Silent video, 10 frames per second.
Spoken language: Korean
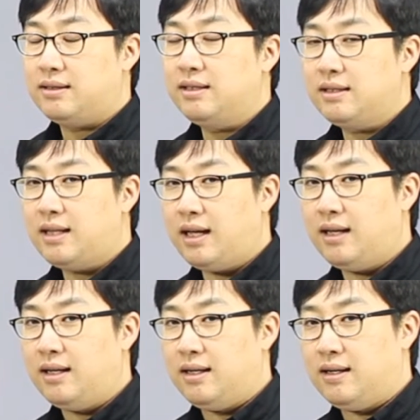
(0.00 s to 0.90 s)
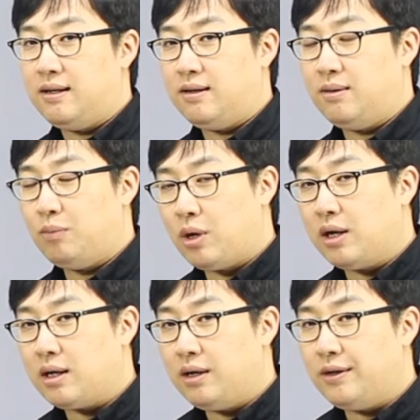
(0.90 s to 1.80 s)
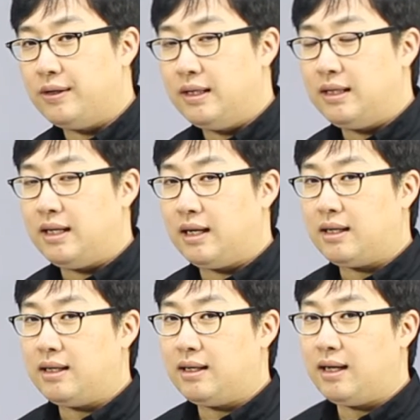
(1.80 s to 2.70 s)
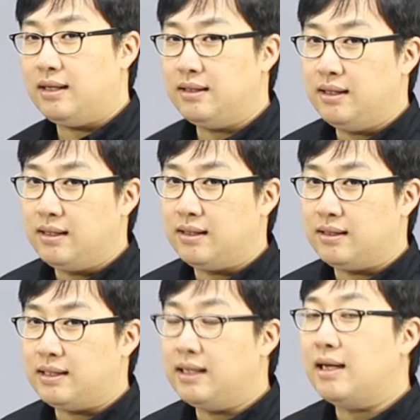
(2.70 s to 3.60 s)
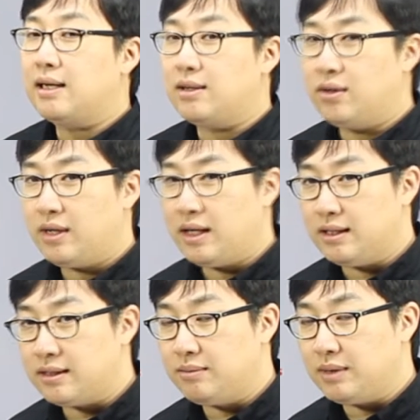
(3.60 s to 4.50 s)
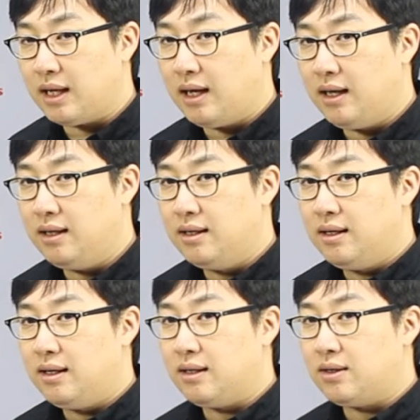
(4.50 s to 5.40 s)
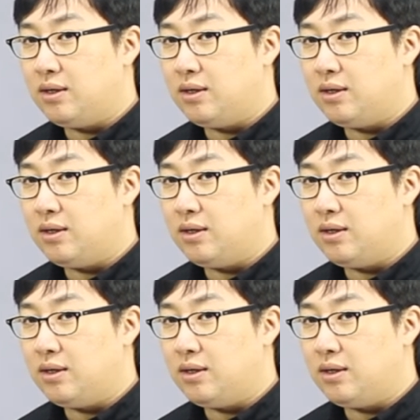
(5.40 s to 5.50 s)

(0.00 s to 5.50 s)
쓸때 어, 뭐랄까요 약간 어, 생각할 거리가 있습니다 아,